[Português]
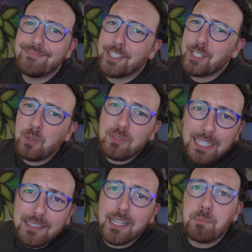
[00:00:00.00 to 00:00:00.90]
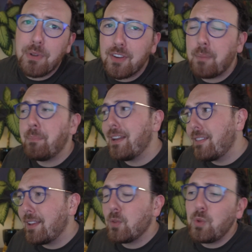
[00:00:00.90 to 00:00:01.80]
a gente não tem tempo para ficar
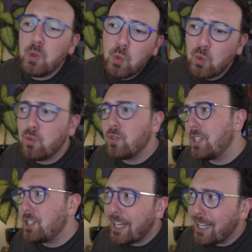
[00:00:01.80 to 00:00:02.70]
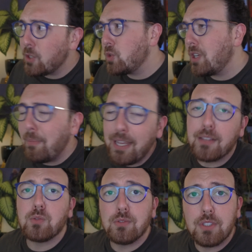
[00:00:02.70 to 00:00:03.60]
perdendo em dúvida de
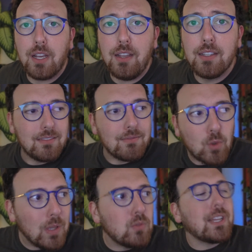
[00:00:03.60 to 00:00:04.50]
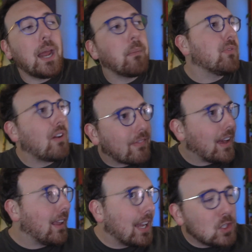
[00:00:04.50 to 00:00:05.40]
relacionamento, né? Quanto tempo vai
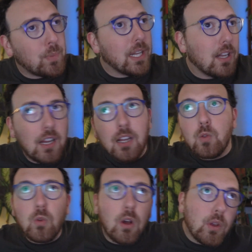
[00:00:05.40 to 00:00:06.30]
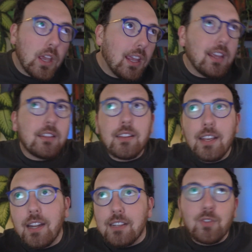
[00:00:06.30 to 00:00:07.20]
ficar lá esperando alguém
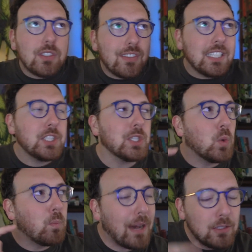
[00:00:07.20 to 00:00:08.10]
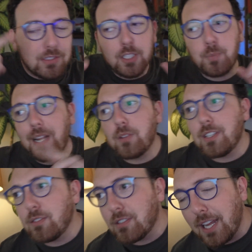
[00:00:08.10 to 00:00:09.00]
ter? Aí você vai sentir culpado de ter esperado
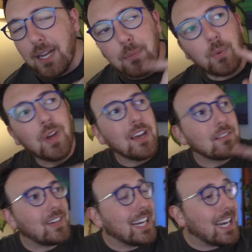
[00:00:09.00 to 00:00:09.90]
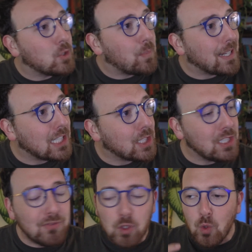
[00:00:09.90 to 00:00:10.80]
tanto tempo, vai criar
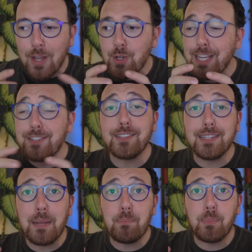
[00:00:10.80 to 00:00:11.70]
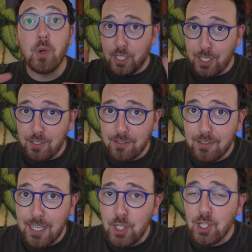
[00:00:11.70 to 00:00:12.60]
expectativa. Eu só acho que esse tempo, quando a gente
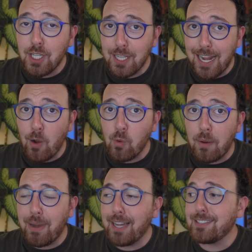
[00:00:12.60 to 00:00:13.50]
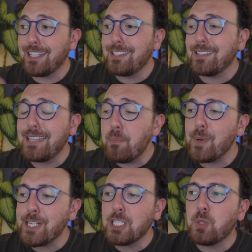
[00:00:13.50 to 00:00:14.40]
sente que quer algo a mais, esse
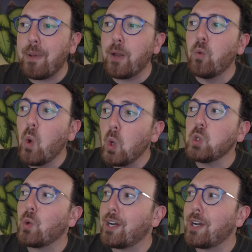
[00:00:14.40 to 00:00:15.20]
tempo que a gente espera o outro